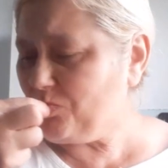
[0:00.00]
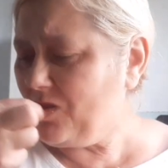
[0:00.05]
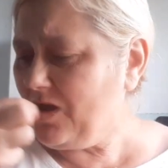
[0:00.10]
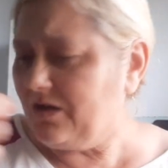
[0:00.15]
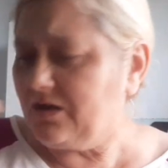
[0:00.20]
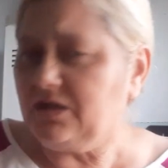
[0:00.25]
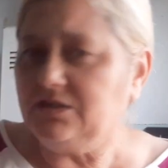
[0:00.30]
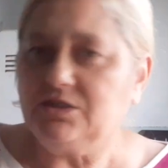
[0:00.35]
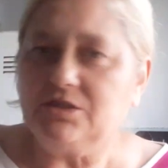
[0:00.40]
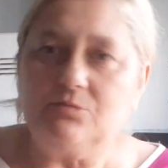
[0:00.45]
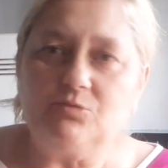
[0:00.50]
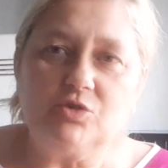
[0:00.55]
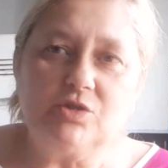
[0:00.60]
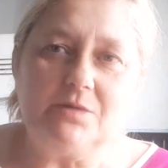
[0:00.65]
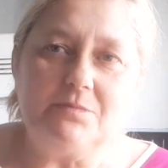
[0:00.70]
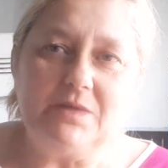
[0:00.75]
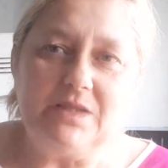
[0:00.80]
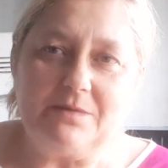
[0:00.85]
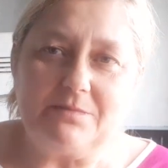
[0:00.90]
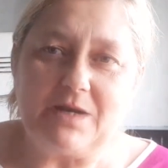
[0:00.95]
Раньше мода
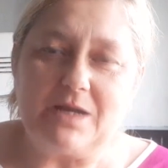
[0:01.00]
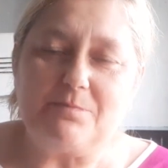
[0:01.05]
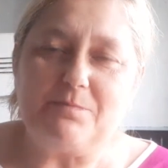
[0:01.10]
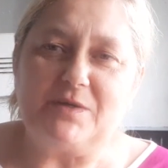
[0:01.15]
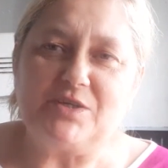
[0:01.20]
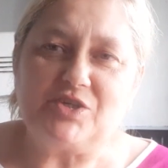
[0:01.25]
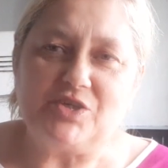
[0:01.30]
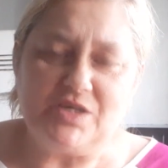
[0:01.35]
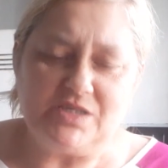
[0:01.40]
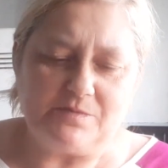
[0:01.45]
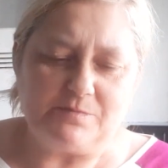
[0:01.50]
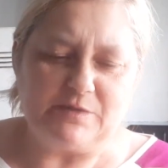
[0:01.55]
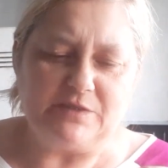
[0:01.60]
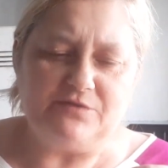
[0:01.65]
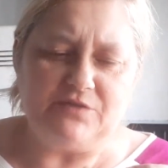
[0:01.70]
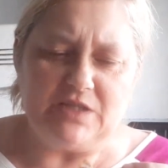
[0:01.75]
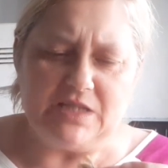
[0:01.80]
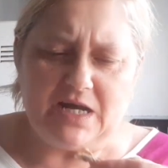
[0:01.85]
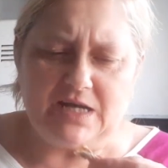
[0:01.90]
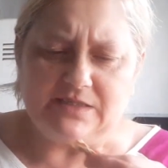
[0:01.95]
была брать по 6, по
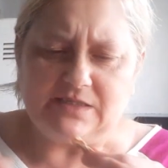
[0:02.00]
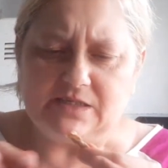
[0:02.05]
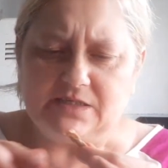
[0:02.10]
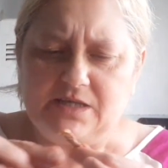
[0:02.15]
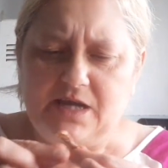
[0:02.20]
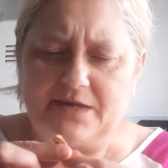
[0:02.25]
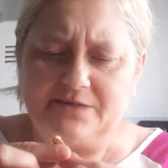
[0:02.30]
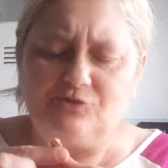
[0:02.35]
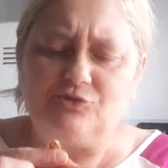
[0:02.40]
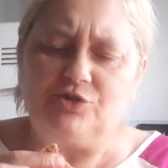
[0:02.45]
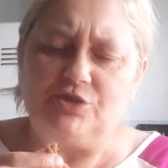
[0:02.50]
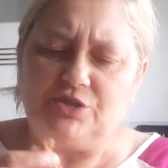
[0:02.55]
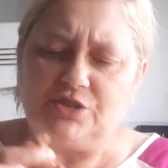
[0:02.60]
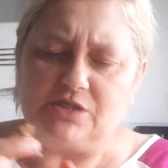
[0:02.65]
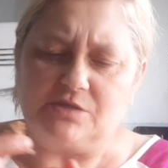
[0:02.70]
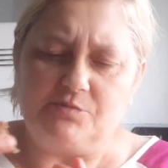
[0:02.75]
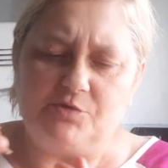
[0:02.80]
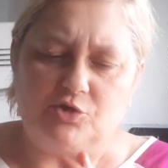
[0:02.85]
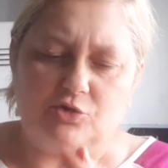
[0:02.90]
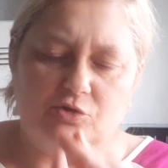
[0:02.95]
12. А кто их
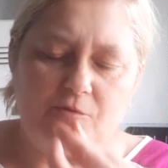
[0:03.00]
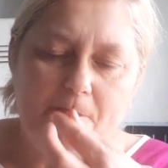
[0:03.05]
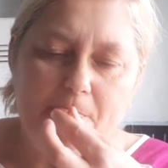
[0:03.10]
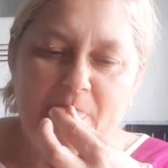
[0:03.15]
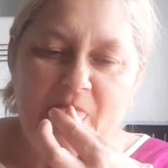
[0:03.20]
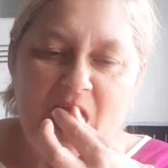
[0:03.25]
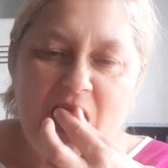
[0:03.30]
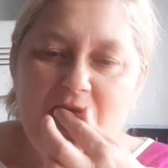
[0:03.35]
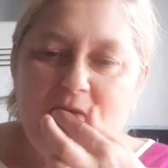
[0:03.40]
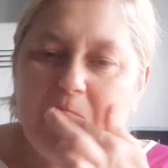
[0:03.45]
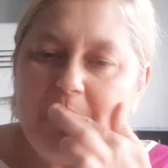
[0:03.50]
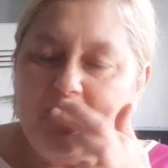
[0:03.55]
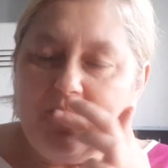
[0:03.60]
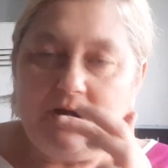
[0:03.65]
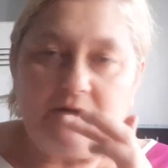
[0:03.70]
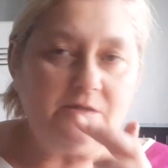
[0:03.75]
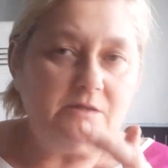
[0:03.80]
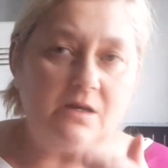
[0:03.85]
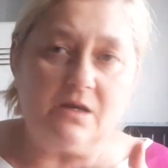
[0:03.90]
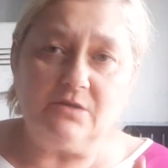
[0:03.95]
сейчас берет?
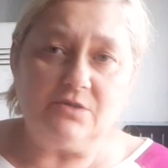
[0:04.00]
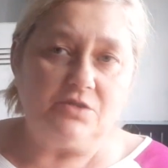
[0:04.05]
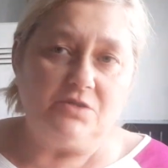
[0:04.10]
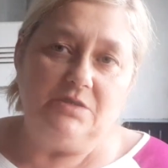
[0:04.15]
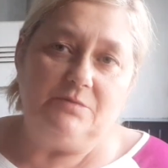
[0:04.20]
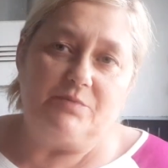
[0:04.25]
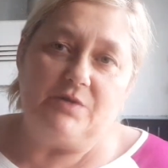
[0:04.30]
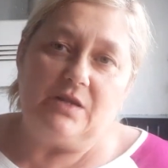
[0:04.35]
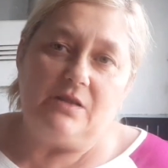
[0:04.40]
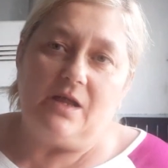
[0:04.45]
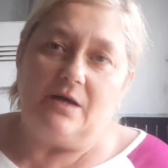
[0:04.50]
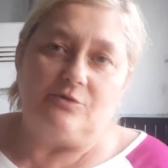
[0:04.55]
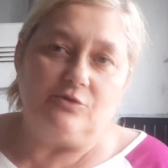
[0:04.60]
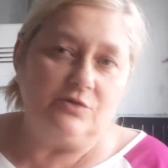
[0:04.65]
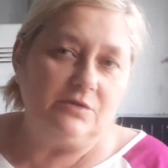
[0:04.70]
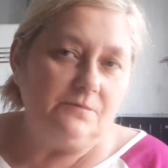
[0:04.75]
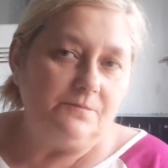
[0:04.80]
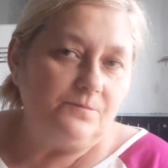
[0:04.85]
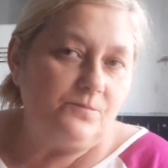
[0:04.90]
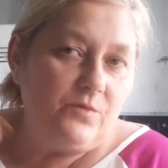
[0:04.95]
А я раньше не брала.
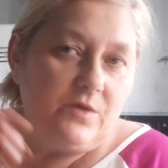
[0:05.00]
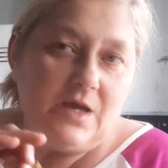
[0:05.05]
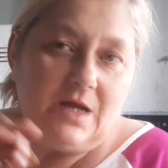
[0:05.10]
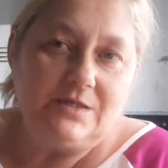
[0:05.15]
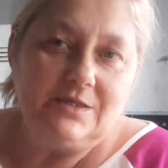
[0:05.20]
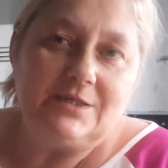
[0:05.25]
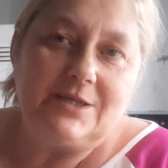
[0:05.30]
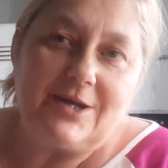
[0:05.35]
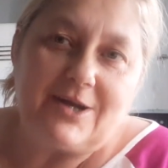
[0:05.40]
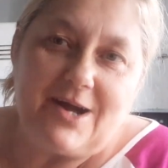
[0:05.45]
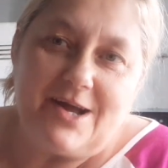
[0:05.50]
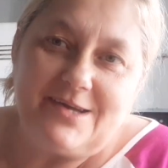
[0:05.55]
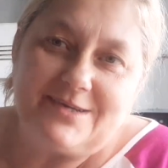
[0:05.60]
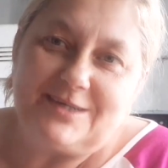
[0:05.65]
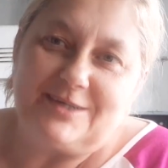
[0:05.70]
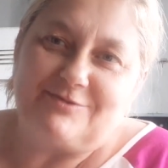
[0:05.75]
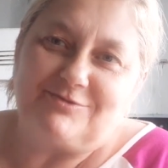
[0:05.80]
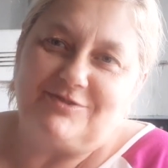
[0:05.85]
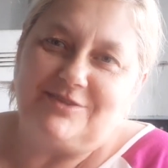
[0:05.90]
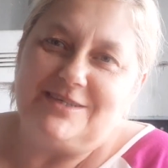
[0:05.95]
Вот я не такая,
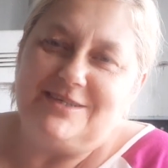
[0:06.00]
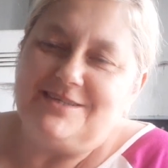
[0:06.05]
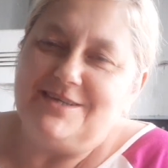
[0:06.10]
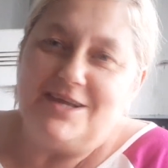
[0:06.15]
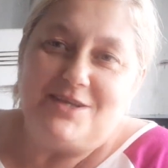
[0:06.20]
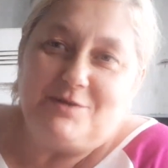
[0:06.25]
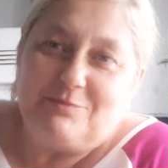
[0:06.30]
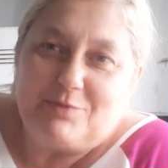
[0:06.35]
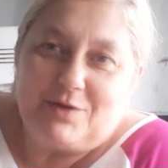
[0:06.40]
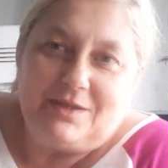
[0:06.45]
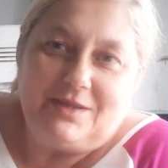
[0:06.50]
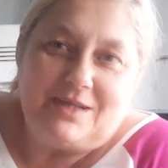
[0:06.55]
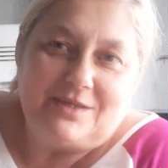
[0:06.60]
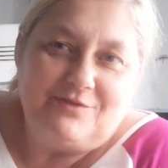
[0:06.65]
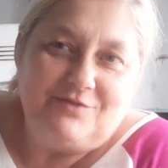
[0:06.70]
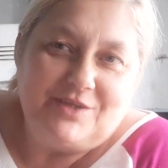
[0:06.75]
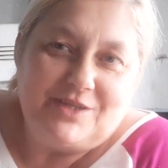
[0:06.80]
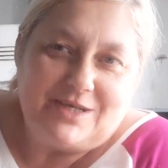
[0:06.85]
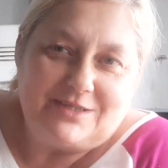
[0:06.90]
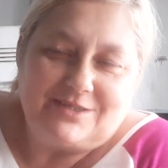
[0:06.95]
как все. Я не брала
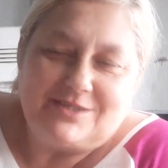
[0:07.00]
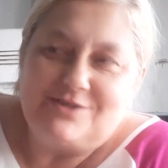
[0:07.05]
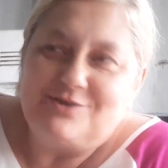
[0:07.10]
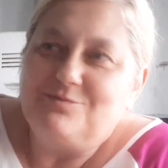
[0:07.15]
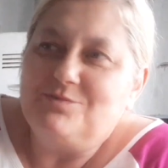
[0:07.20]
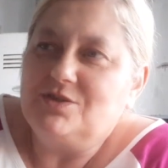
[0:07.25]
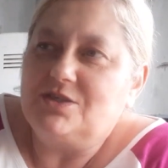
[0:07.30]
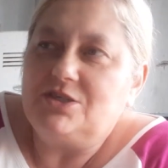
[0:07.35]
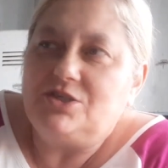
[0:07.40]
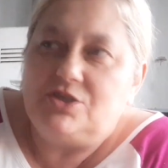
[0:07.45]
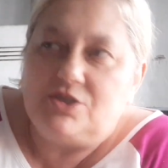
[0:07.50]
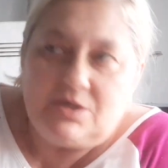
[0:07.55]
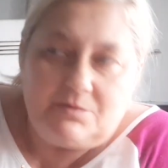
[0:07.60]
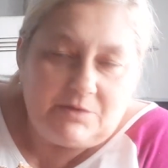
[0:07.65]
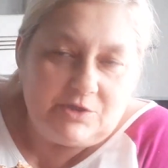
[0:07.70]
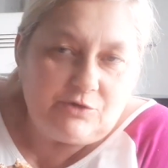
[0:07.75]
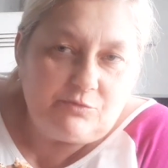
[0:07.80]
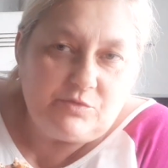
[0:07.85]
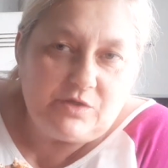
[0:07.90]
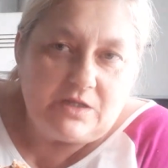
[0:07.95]
12. Думаю, зачем
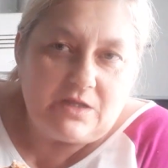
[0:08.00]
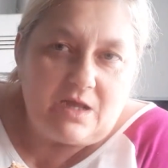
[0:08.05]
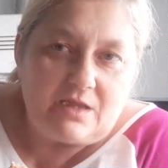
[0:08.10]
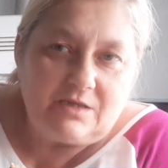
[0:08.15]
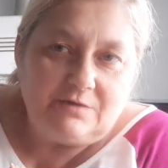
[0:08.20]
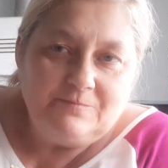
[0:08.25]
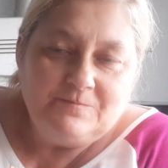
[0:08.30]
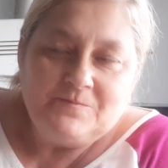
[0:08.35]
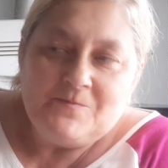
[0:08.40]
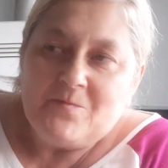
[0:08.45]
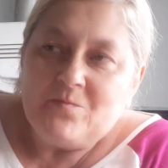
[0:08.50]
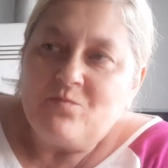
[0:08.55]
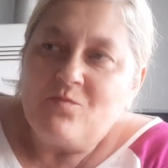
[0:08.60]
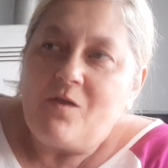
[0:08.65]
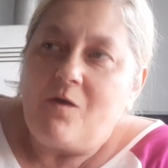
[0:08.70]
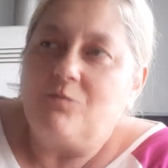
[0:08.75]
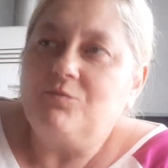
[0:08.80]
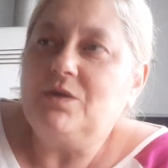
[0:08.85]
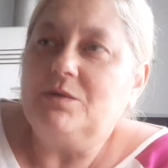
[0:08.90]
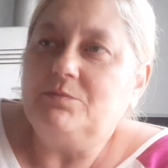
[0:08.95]
оно мне надо?
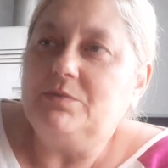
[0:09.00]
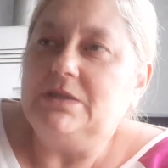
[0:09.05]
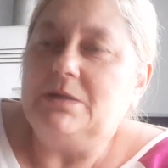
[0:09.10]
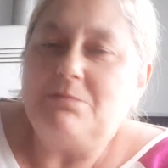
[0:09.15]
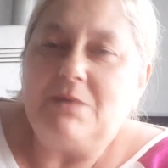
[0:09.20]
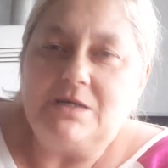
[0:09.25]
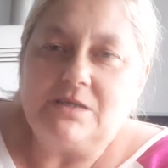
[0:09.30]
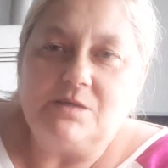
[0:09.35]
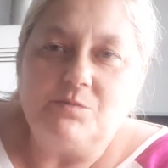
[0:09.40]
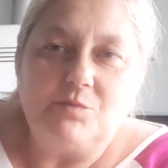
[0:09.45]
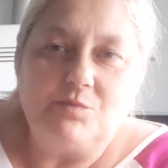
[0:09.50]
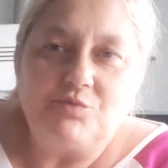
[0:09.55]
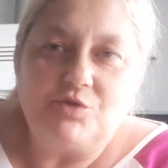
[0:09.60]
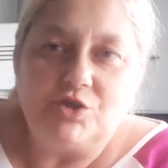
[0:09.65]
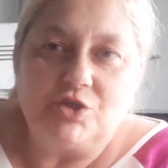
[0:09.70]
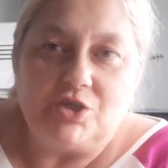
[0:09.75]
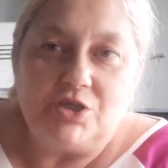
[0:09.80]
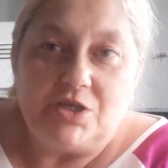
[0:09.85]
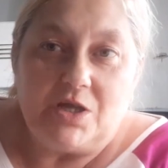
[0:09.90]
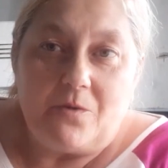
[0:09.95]
У меня было максимум
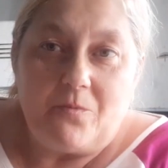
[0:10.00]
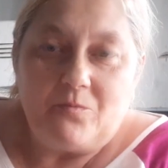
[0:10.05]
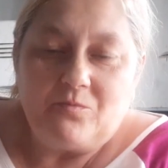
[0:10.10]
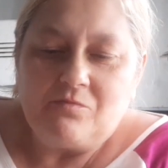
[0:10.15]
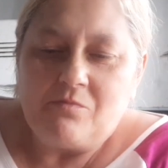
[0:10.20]
4.